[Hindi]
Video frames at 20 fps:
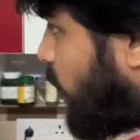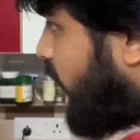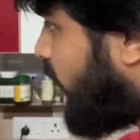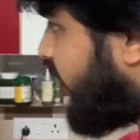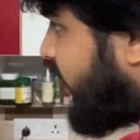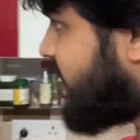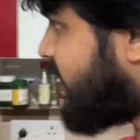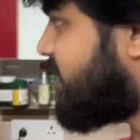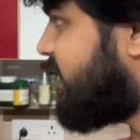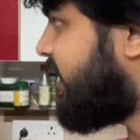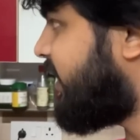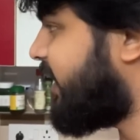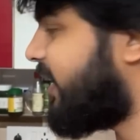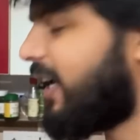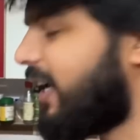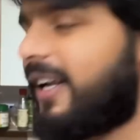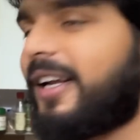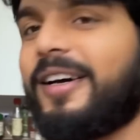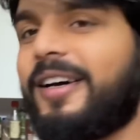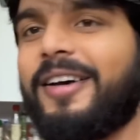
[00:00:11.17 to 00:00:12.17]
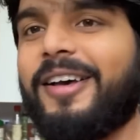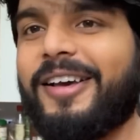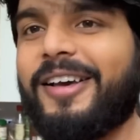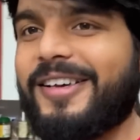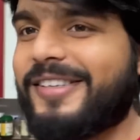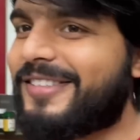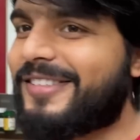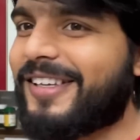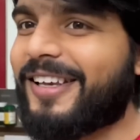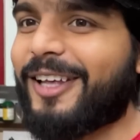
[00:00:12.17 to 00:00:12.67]
को लेके चीट किया ना
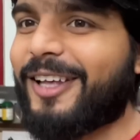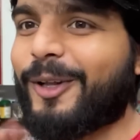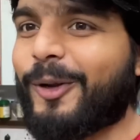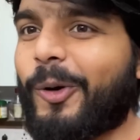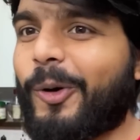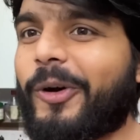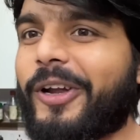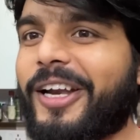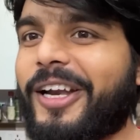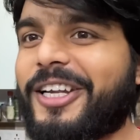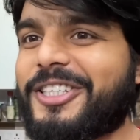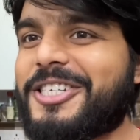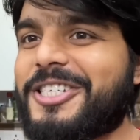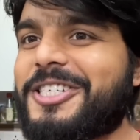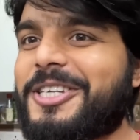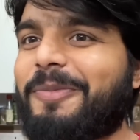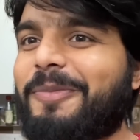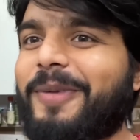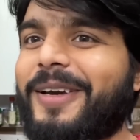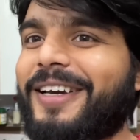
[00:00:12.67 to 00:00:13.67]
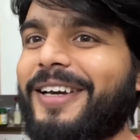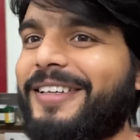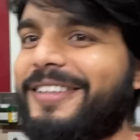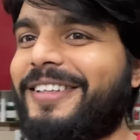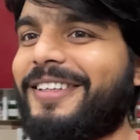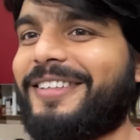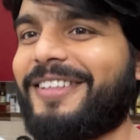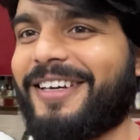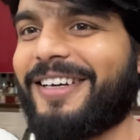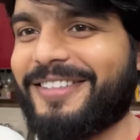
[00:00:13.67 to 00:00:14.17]
इससे ज्यादा लोग रिलेशनशिप में कर
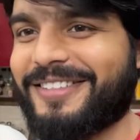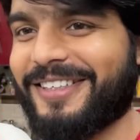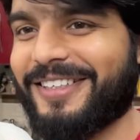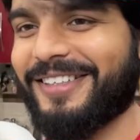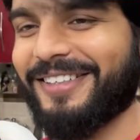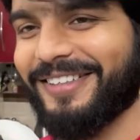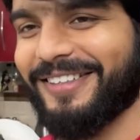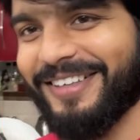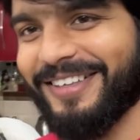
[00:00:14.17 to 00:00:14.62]
देते हैं आजकल